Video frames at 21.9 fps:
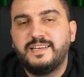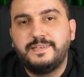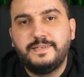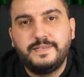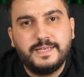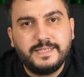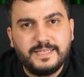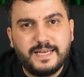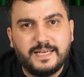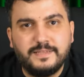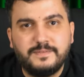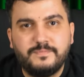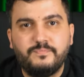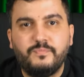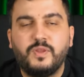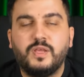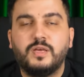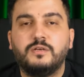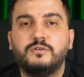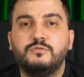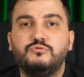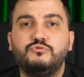Neden?
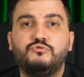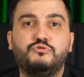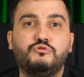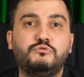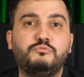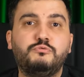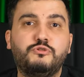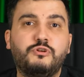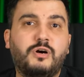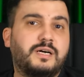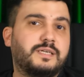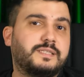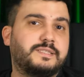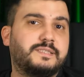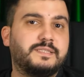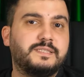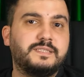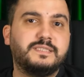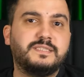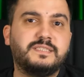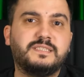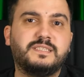Dürbünü
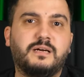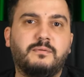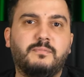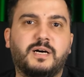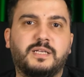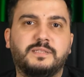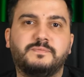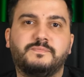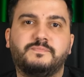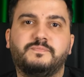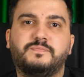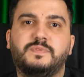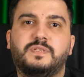açtığınız zaman